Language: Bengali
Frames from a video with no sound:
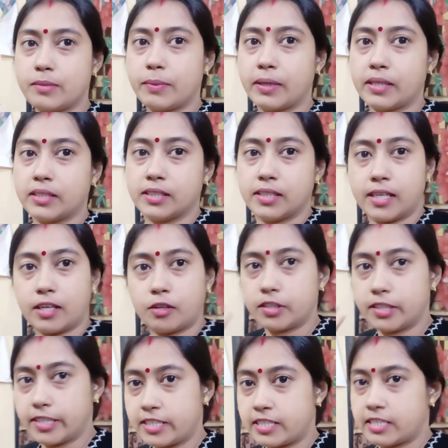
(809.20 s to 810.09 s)
বাজারে
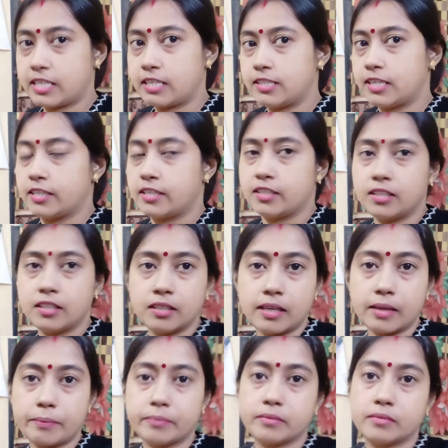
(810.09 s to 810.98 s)
এখনও ড্রেসটা ছাড়িনি
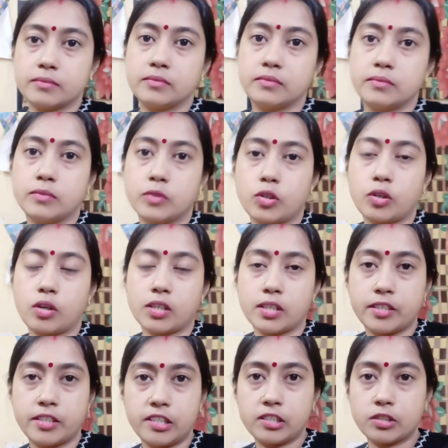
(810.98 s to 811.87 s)

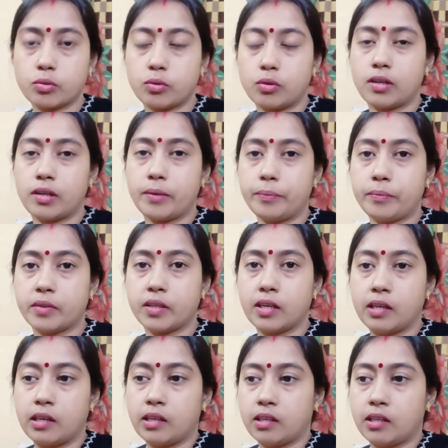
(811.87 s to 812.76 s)
কটা রিলস করলাম
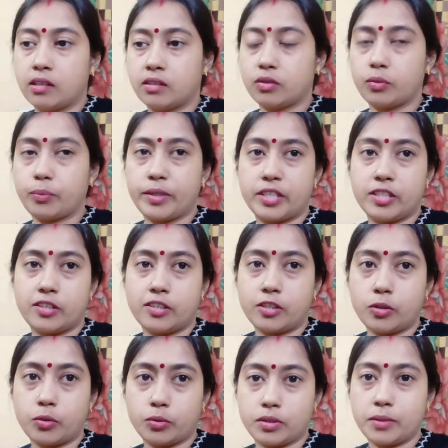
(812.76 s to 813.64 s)
তো বেশি
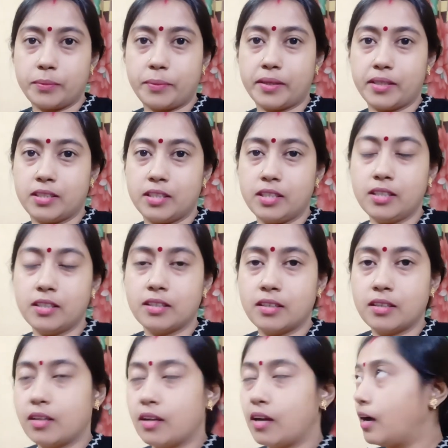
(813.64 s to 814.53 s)
কটা করতে পারিনি
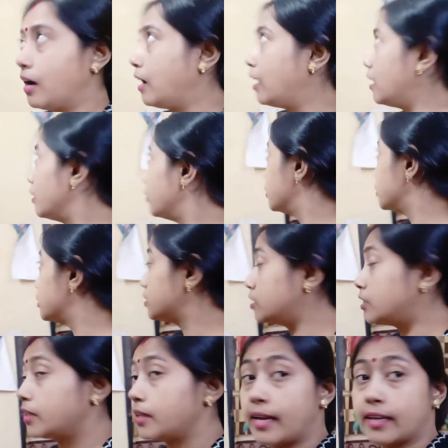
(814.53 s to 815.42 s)
আর
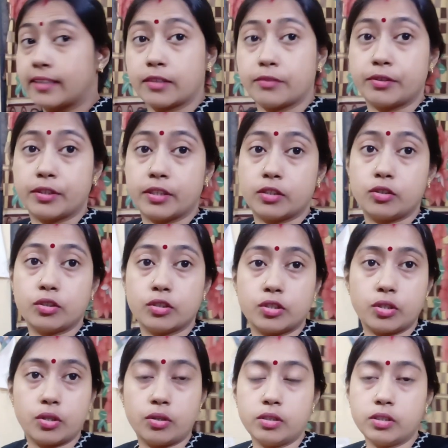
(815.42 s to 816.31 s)
হচ্ছে একটা ভিডিও
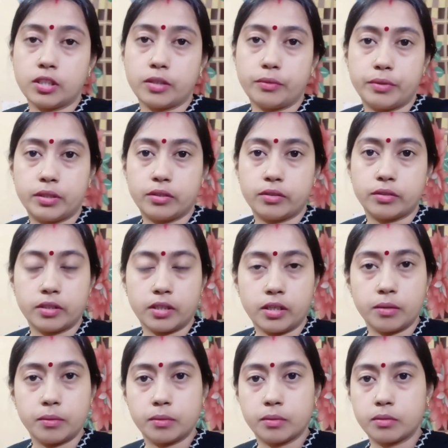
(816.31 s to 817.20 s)
ছিল সেই
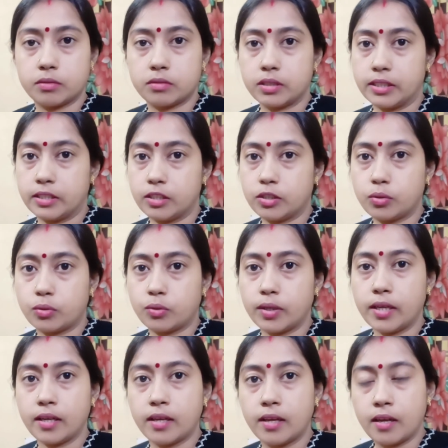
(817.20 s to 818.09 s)
ভিডিওটা এডিট
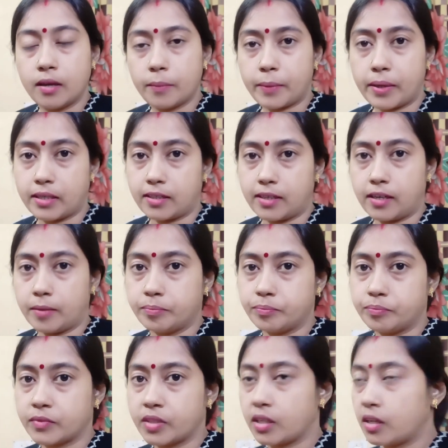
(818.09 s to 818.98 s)
করে পাঠালাম
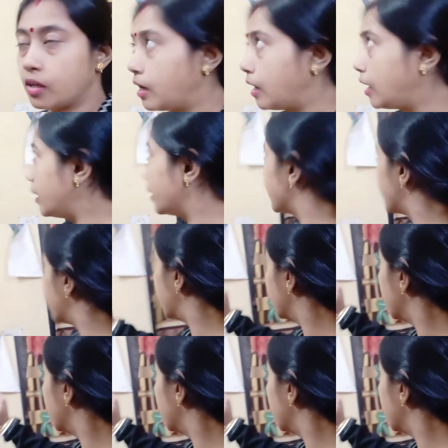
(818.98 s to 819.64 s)
আর এখানে